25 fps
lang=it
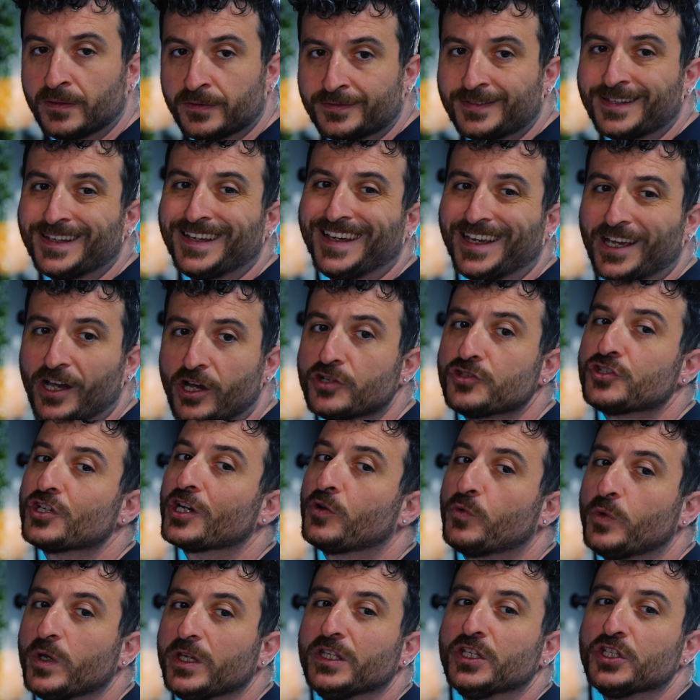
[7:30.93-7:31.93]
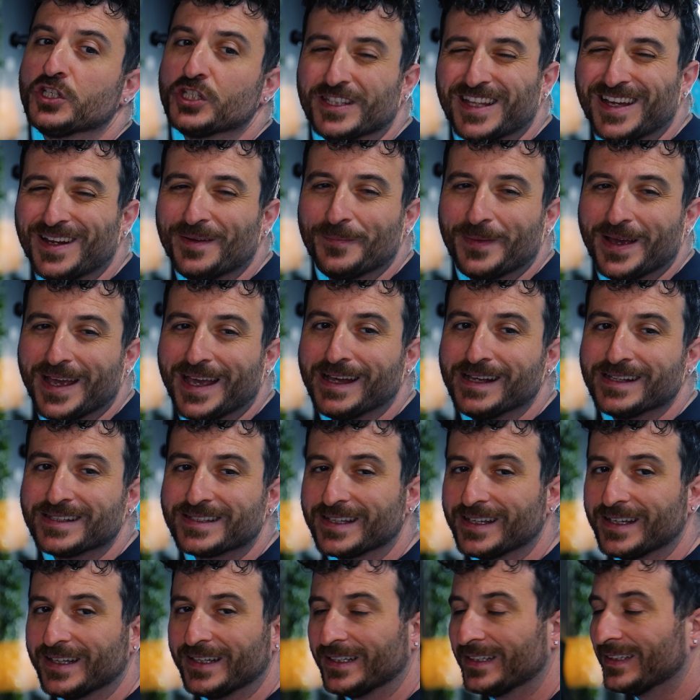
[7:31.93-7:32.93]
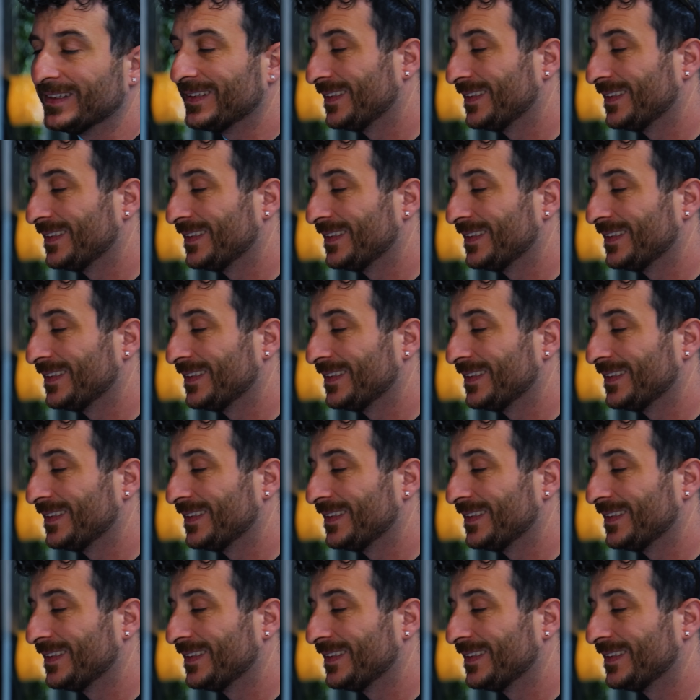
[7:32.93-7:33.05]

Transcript: Sì, oggi è 15 del mese.